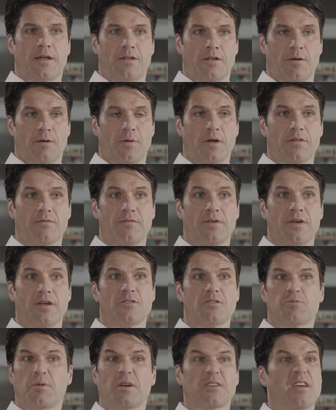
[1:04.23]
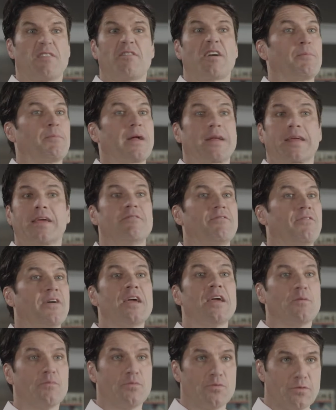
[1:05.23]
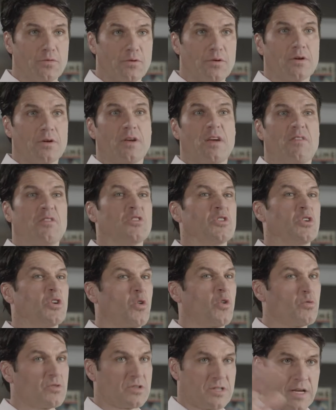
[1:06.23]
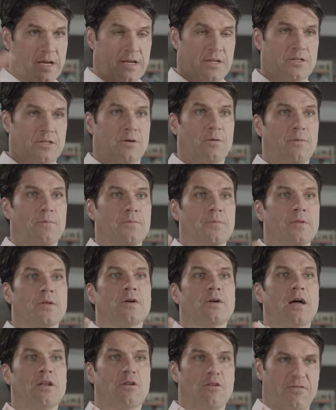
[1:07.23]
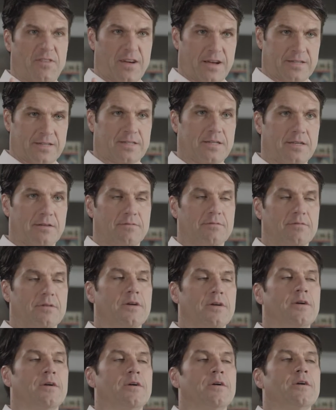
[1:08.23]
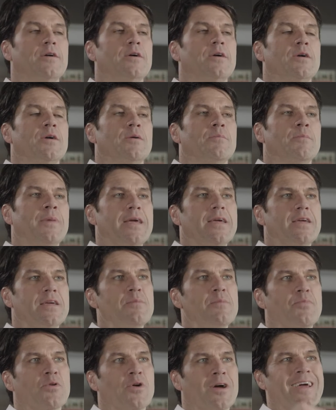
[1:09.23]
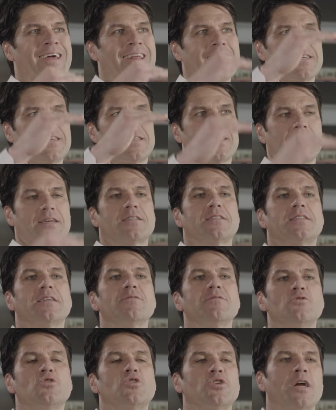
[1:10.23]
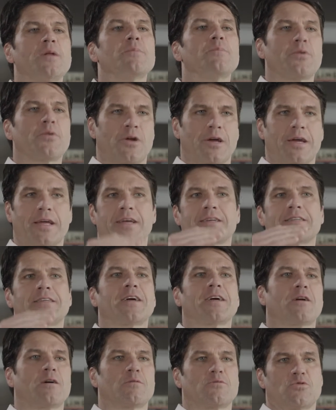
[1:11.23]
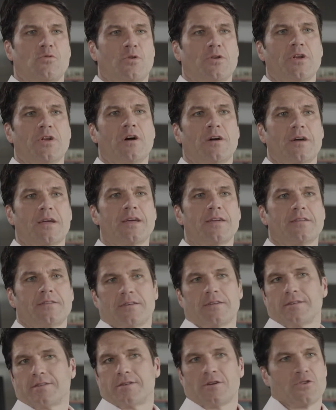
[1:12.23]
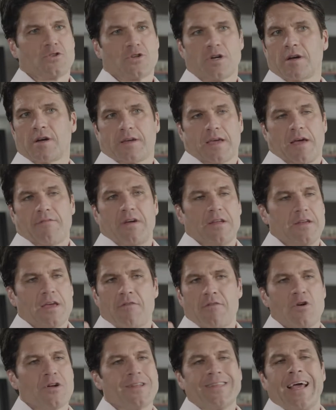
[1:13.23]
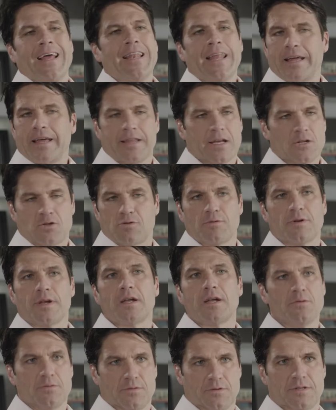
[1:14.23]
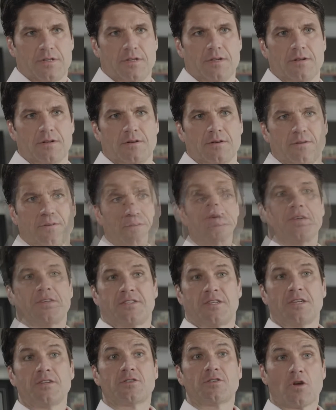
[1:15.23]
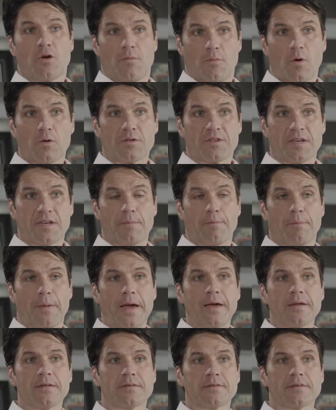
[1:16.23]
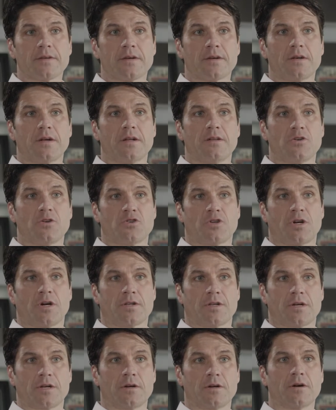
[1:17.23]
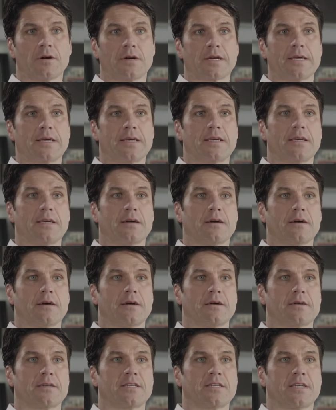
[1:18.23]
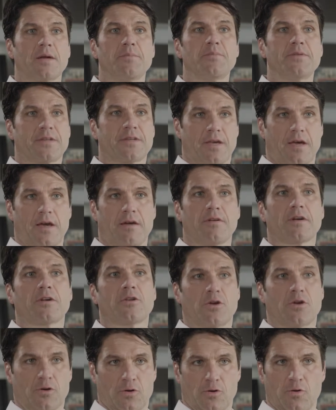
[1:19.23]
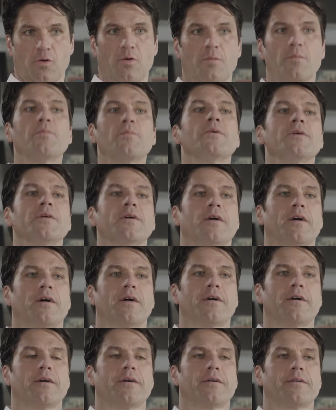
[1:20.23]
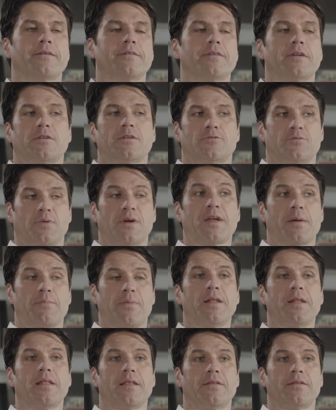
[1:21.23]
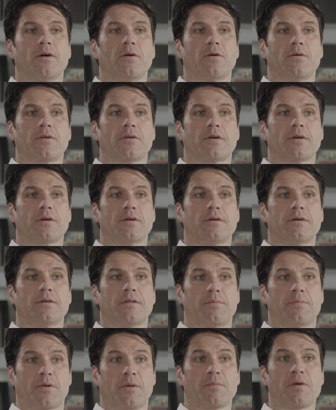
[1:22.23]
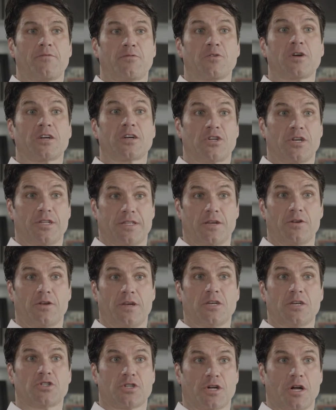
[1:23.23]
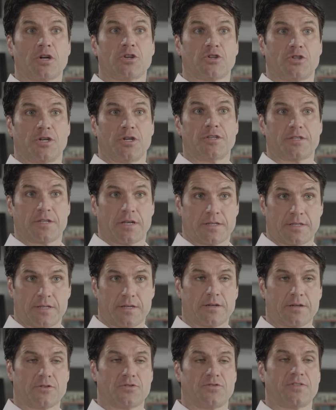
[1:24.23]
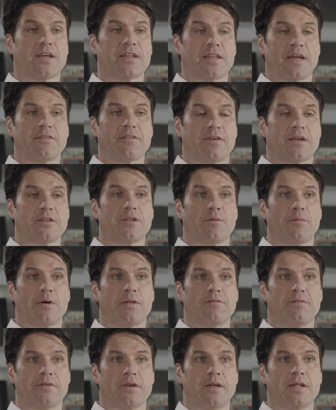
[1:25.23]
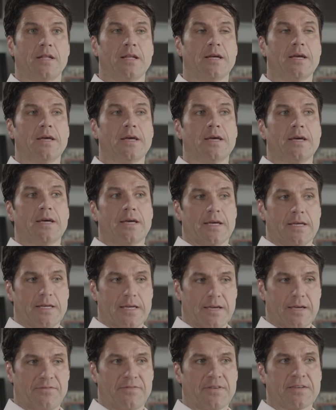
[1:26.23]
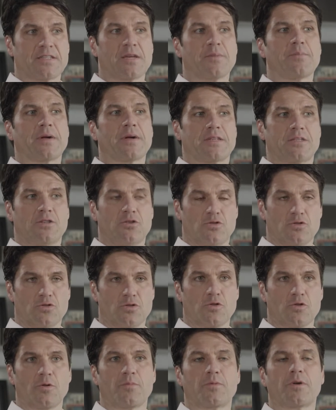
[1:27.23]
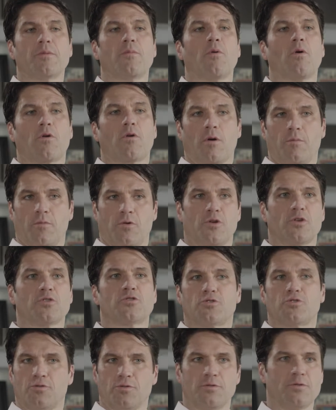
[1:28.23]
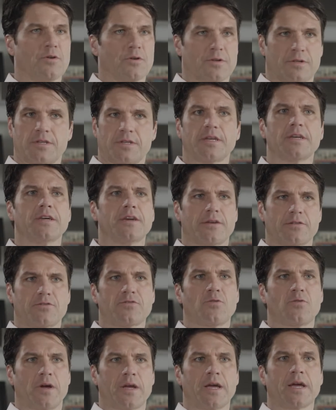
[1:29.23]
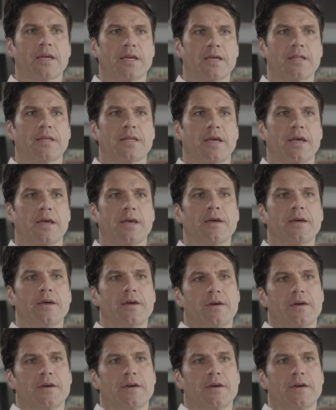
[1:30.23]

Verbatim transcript: à Drummondville, je pense qu'il avait marqué 20 buts. Il y avait une grosse saison à l'offensive mais il progressait. Steve Duchesne progressait comme joueur de hockey. C'est un genre qui avait, avait un talent naturel aussi. Là. Steve, c'était un bon teammate. C'était le genre de gars qui, euh, s'impliquait avec le groupe. Puis, euh, je me rappelle, donc, euh, la première fois quand j'ai été échangé, c'est-à-dire que je venais d'arriver à Drummondville, il faisait partie du groupe qui m'ont comme reçu. Là, tu voyais qu'il était